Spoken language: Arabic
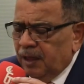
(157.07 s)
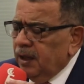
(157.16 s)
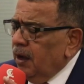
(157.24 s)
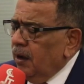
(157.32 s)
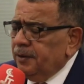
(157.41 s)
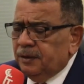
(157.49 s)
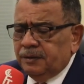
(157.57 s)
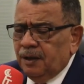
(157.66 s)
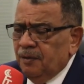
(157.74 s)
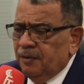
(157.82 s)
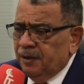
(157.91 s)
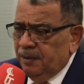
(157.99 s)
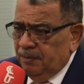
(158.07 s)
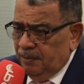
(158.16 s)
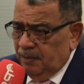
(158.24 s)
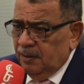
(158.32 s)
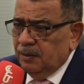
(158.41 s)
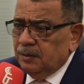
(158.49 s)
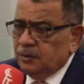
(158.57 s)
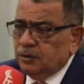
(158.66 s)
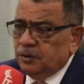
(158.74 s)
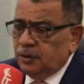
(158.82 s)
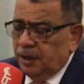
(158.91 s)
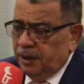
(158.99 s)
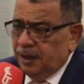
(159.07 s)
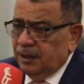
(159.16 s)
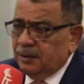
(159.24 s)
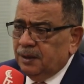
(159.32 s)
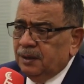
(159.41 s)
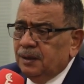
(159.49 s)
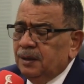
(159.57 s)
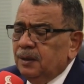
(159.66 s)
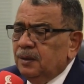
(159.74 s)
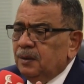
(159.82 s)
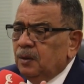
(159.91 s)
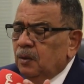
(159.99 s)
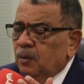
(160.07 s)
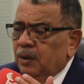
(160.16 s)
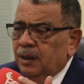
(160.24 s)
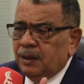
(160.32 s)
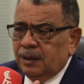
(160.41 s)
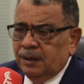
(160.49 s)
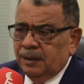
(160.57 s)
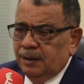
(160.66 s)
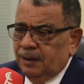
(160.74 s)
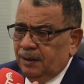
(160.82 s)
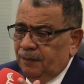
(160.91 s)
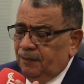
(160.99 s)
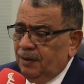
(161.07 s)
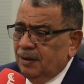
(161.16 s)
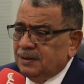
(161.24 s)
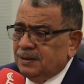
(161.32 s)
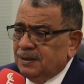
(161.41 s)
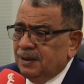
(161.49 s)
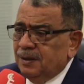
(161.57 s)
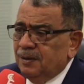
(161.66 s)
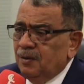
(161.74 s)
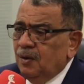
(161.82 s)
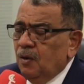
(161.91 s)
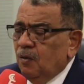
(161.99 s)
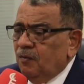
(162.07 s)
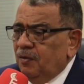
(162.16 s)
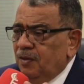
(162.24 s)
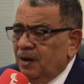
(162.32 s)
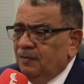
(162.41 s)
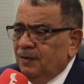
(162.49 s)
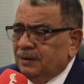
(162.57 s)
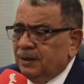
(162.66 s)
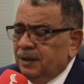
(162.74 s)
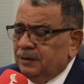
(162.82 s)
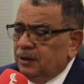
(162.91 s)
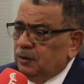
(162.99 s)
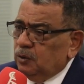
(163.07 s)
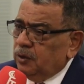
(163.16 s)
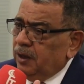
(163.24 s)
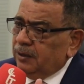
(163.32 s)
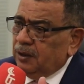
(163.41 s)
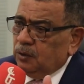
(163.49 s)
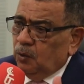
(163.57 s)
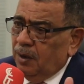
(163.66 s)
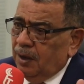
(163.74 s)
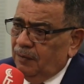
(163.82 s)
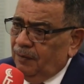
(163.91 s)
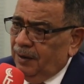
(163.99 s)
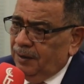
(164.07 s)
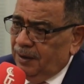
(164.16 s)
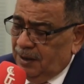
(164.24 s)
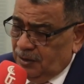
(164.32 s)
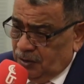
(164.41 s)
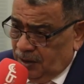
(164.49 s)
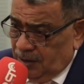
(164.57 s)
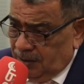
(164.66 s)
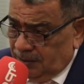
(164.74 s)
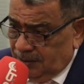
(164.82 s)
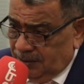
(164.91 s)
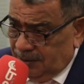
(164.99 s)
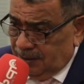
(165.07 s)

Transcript: إعادة تنظيم شركته وإفلاسه وفي ذي الفترة راح تتوقف عنا الإجراءات